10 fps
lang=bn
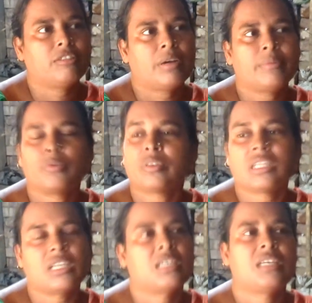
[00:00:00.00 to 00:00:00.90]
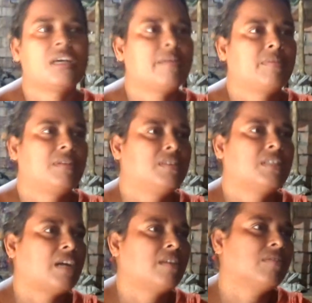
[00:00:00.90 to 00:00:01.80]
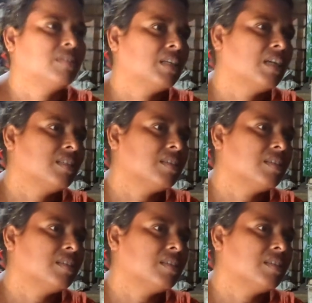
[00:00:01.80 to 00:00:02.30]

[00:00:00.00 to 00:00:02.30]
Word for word: কিন্তু আমি কোথায় গিয়ে আমি চাকরি করতে